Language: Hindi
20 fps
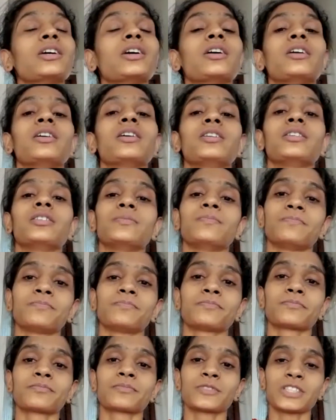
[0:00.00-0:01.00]
आ,
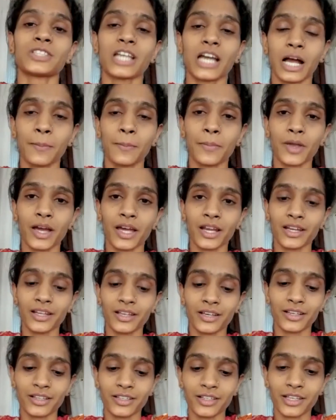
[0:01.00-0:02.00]
यहाँ पे आने
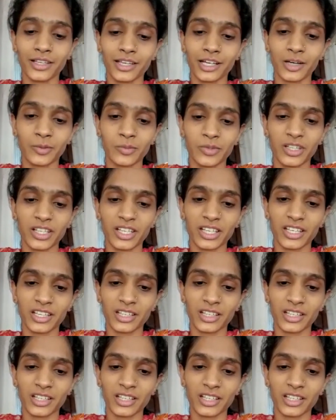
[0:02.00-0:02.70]
के लिए हमने